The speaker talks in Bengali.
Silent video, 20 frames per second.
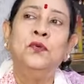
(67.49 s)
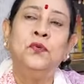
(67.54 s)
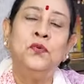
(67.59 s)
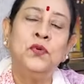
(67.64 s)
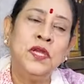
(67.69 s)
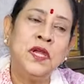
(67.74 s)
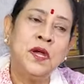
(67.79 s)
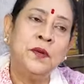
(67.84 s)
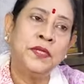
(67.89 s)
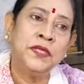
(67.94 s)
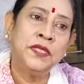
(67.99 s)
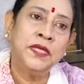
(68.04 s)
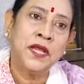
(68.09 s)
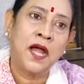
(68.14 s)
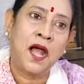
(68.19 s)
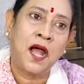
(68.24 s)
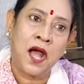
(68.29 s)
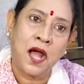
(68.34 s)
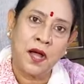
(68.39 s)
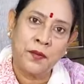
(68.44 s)
উনি আমাদের
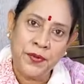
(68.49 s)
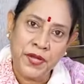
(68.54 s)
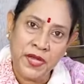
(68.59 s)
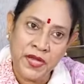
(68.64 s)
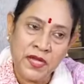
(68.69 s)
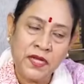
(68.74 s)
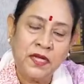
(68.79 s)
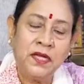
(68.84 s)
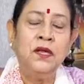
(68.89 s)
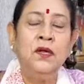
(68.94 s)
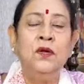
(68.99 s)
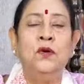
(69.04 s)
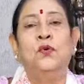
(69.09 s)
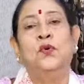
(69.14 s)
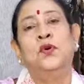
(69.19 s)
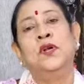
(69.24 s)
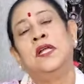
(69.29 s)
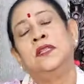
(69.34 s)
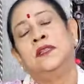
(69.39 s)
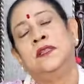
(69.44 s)
আবেগ
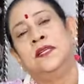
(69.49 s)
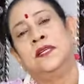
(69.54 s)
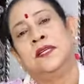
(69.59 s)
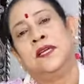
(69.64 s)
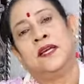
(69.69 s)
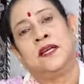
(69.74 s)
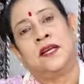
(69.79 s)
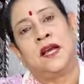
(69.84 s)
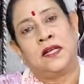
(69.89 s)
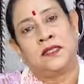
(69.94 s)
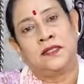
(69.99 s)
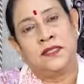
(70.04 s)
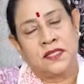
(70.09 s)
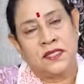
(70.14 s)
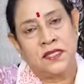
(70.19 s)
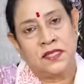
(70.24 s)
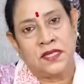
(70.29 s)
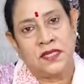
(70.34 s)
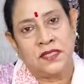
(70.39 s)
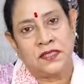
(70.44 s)
ওনার থেকে কাজ
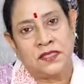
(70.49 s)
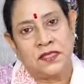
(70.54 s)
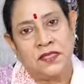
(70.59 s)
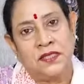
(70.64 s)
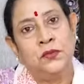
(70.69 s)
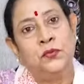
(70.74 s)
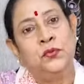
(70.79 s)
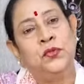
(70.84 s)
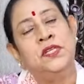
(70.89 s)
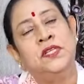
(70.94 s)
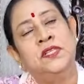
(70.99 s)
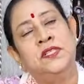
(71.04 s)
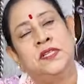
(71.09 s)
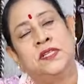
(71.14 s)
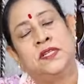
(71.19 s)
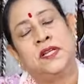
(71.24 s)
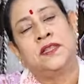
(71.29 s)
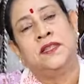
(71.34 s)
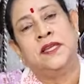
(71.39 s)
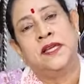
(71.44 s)
শিখেছি উনি
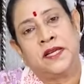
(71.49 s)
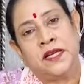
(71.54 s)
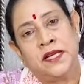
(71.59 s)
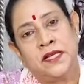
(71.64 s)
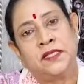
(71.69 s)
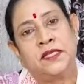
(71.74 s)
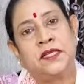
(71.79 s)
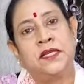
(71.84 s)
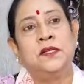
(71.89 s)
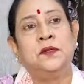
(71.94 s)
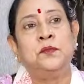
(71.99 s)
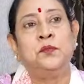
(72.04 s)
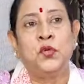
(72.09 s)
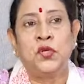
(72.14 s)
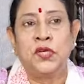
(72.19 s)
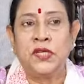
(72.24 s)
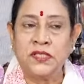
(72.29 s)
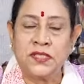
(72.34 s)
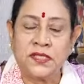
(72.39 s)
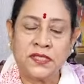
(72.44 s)
যেটা দেখেছেন
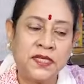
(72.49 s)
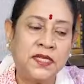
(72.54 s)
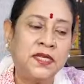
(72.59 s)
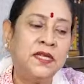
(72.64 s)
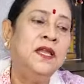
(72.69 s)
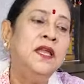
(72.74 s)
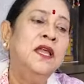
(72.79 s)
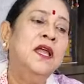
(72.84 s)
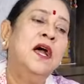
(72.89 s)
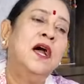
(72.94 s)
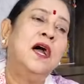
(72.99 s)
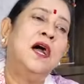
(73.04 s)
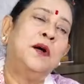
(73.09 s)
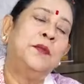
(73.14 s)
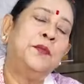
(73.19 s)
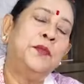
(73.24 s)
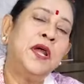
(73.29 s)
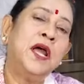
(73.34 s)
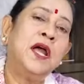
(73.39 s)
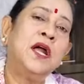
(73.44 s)
বলেছেন
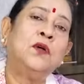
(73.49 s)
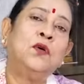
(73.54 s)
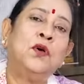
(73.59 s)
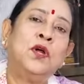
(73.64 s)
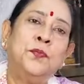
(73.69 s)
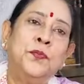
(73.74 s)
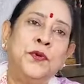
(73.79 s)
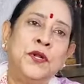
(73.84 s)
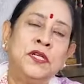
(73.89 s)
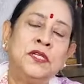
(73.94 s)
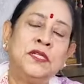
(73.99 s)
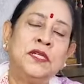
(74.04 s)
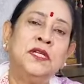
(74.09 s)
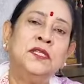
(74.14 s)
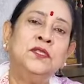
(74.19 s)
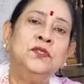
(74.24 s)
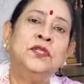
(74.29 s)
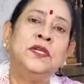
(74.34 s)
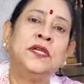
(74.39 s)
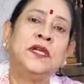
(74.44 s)
আমরা কর্পোরেশন
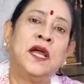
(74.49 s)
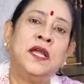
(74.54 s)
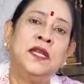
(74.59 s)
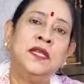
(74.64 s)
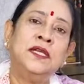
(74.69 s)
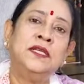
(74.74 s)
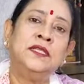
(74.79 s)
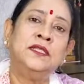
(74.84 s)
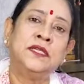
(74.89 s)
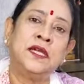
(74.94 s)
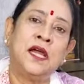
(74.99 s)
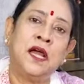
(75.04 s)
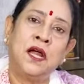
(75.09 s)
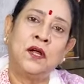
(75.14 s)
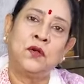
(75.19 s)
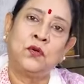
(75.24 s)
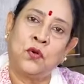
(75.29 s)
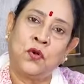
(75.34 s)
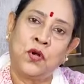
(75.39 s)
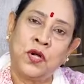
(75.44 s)
যেখানে যা
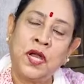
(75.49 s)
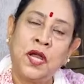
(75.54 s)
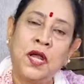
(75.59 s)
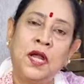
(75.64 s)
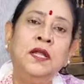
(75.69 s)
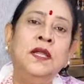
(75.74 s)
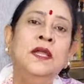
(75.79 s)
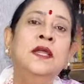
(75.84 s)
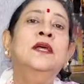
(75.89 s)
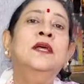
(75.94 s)
করার